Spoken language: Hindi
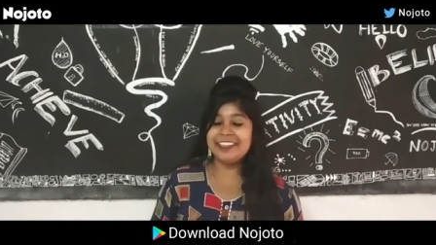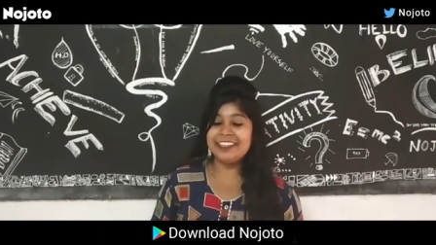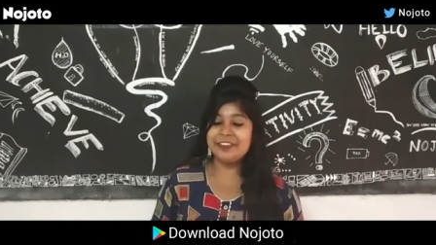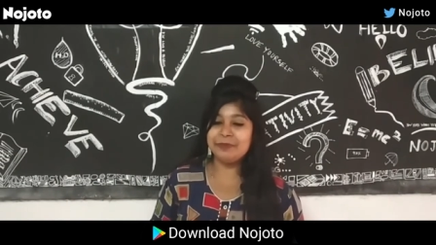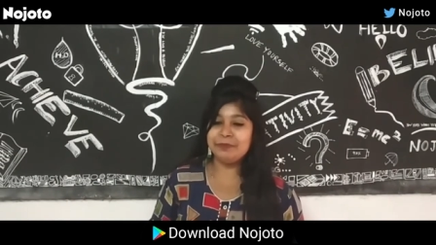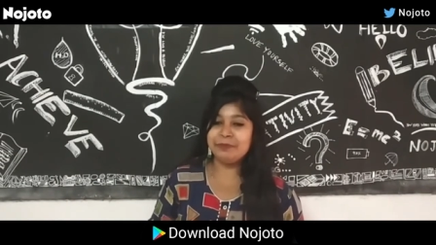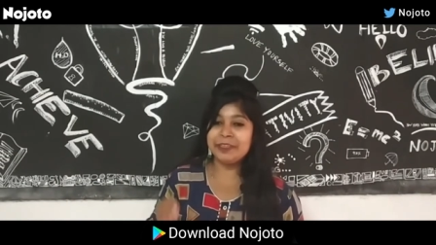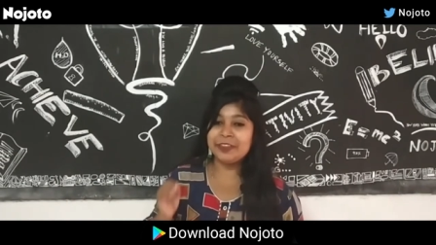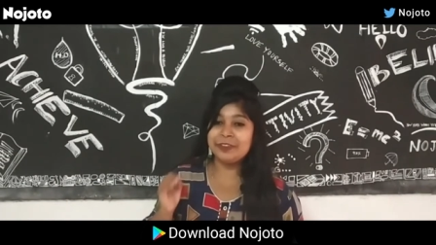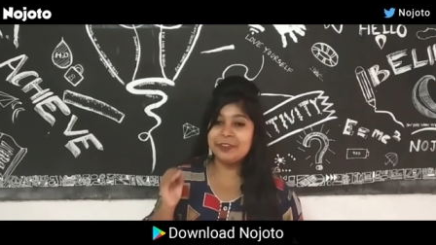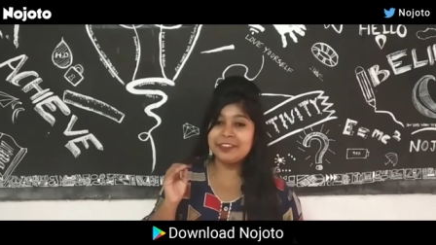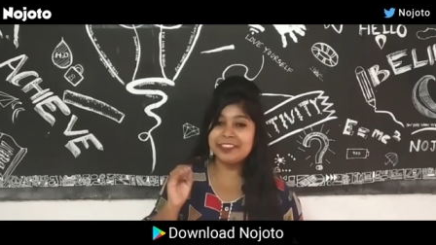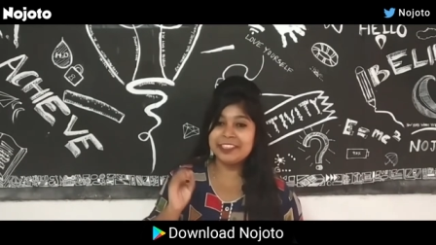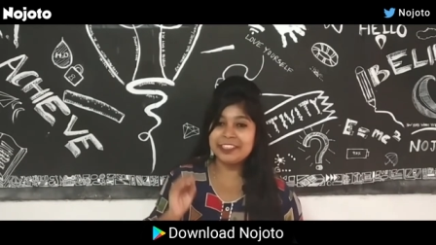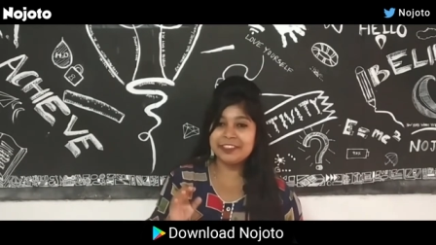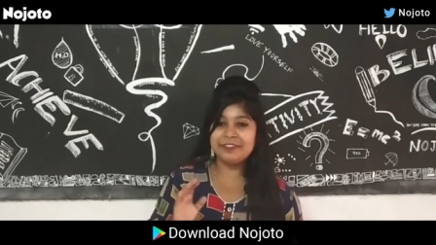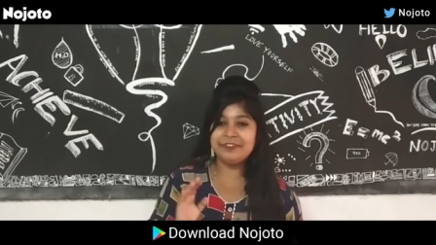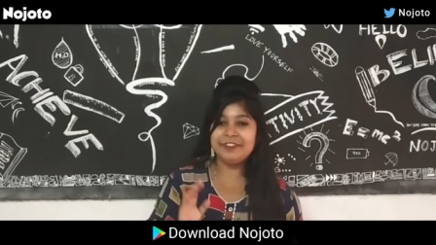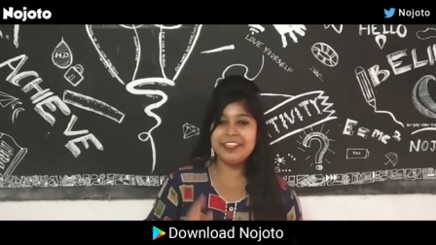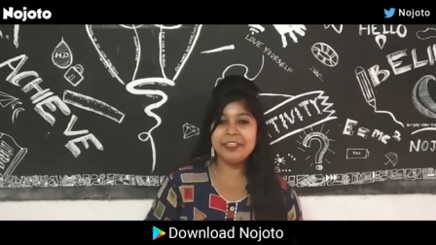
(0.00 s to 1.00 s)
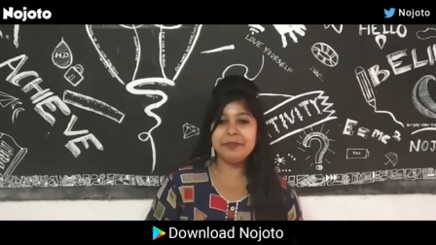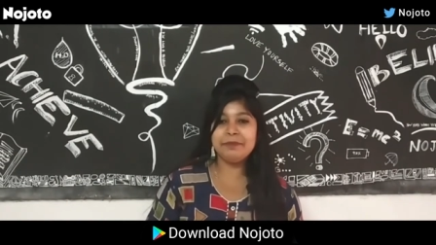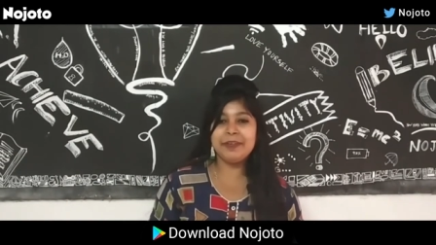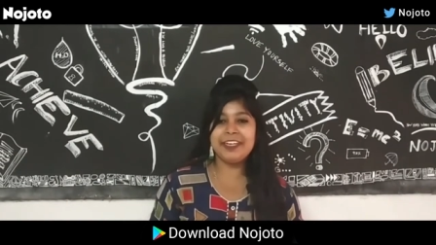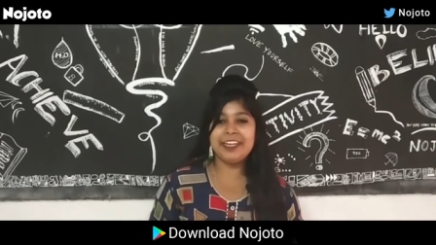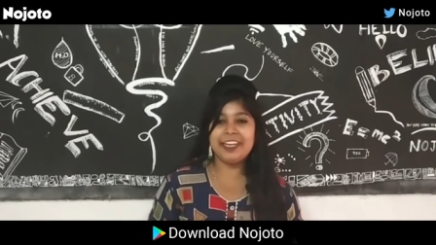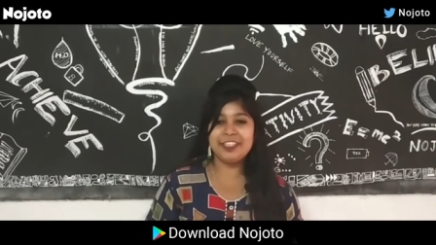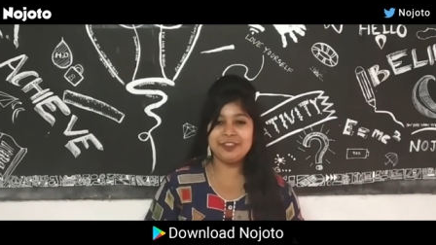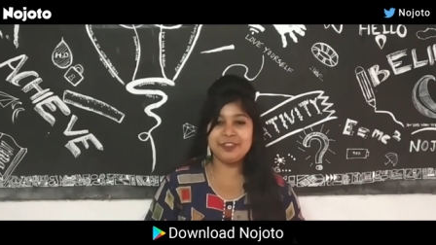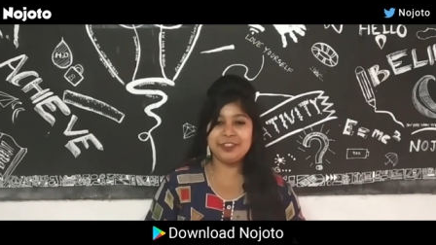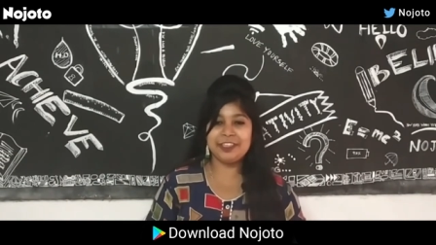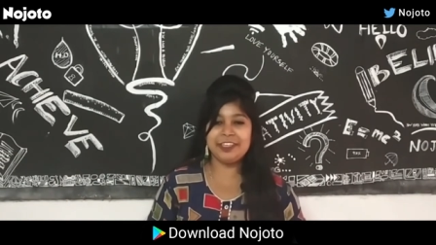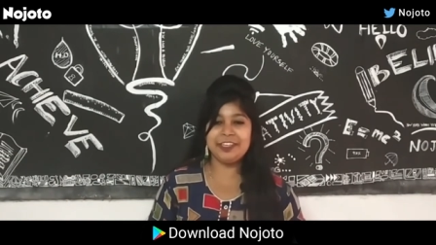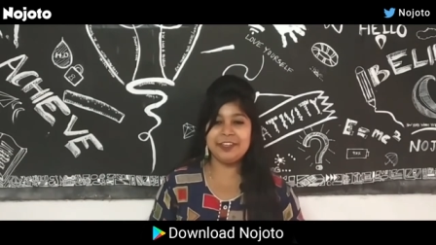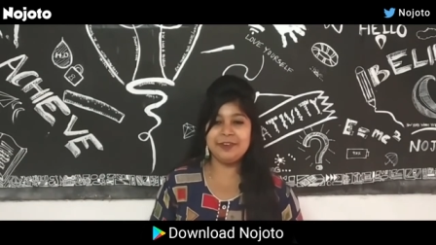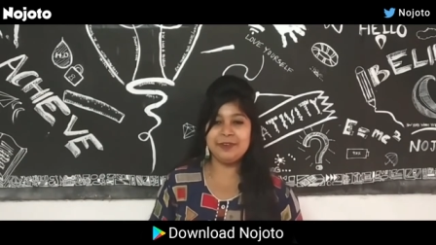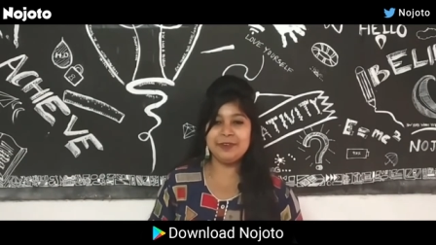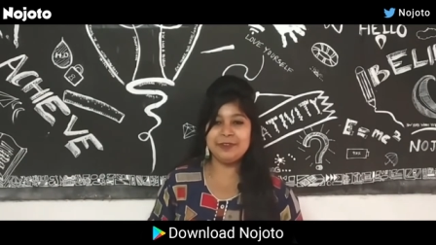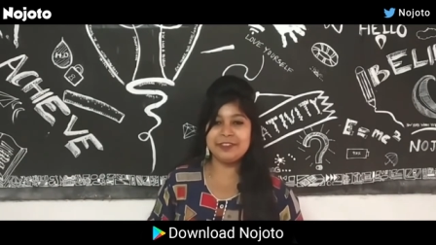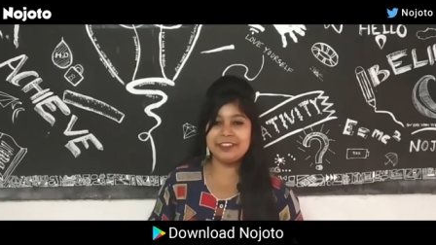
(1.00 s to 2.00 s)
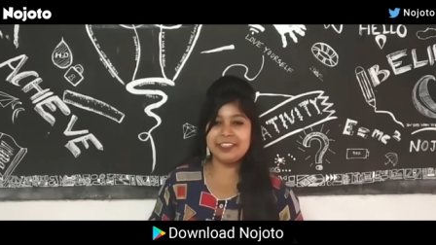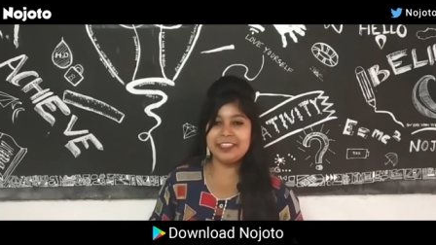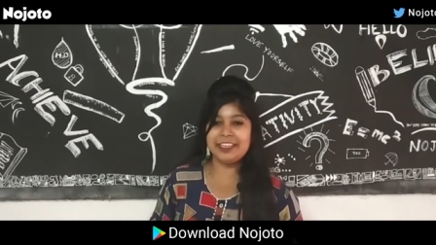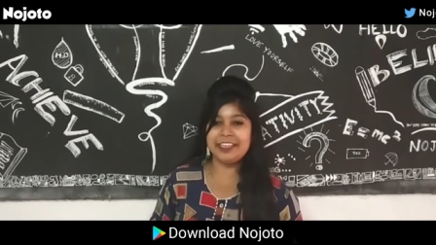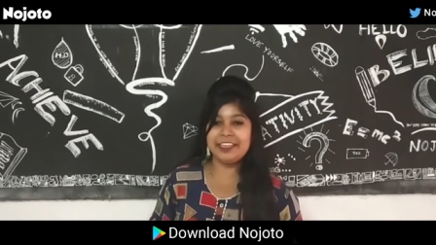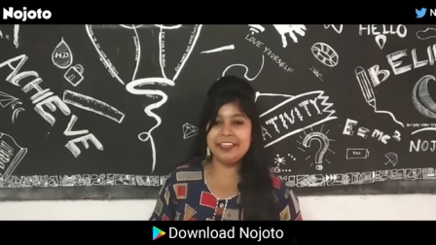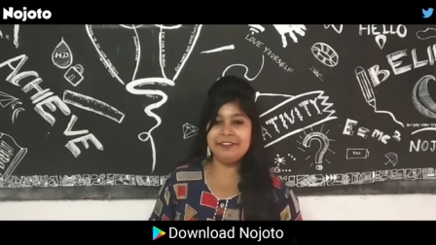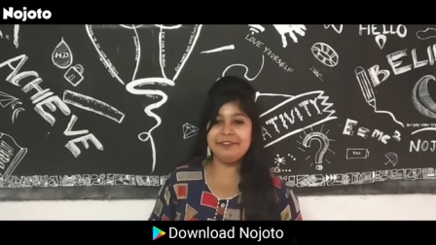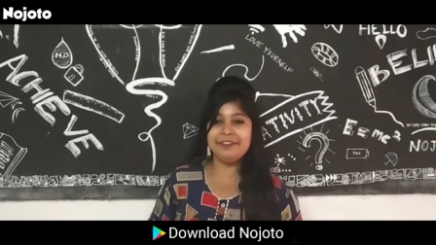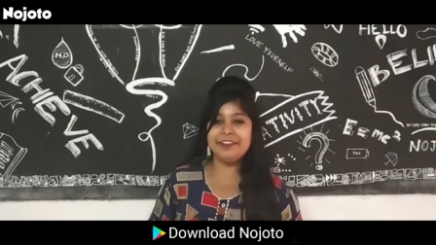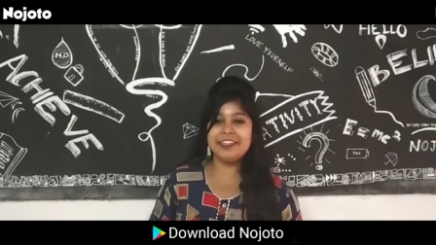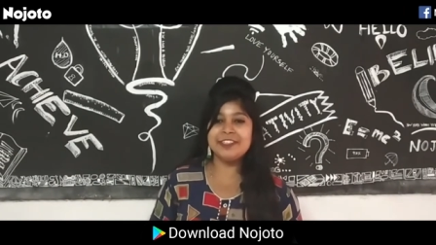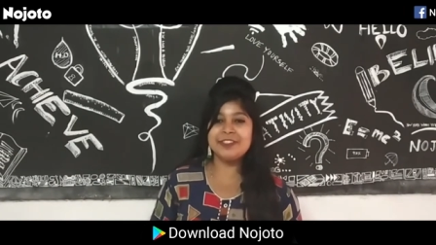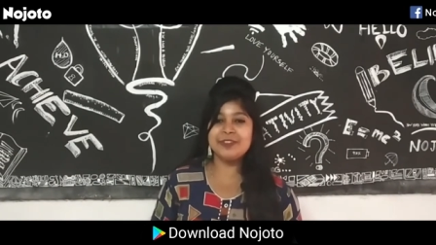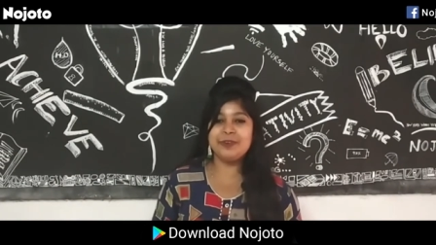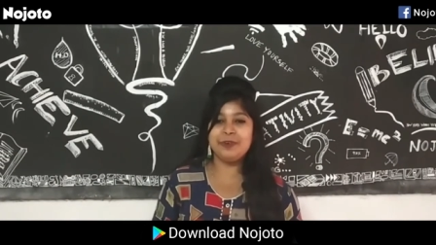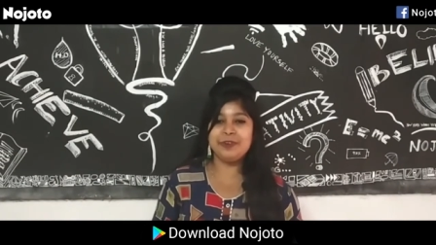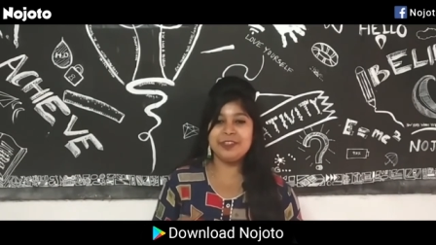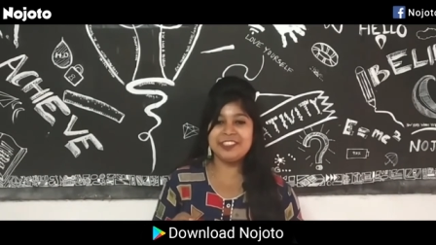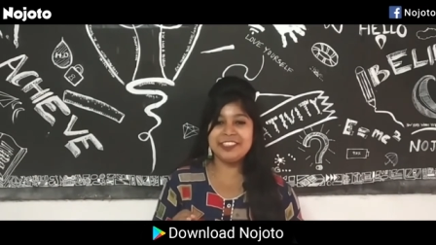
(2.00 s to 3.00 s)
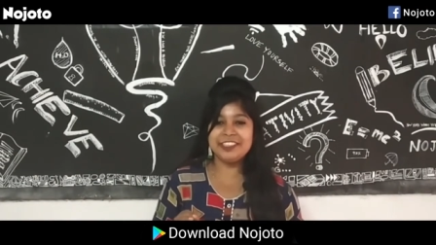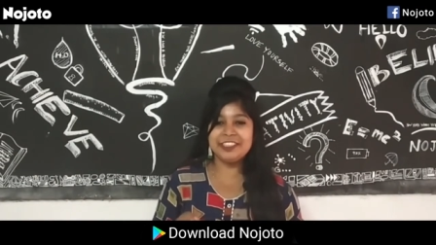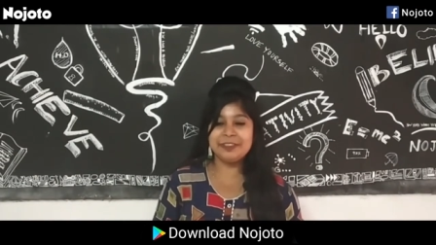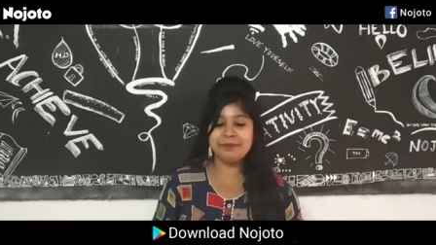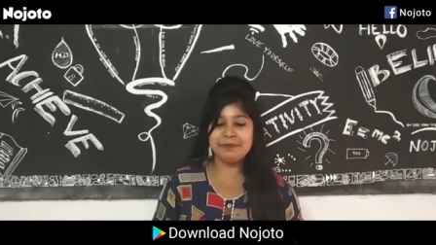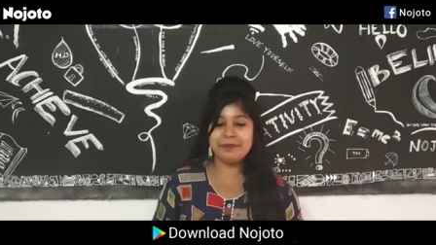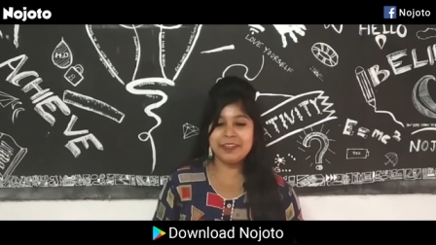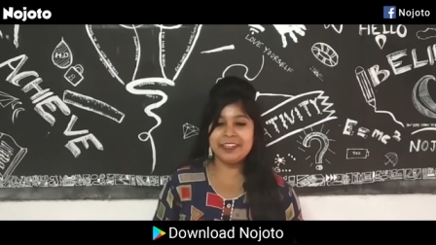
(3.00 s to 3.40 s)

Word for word: दिल में तो तस्वीर बना चुके हो उसकी फिर इस कोशिश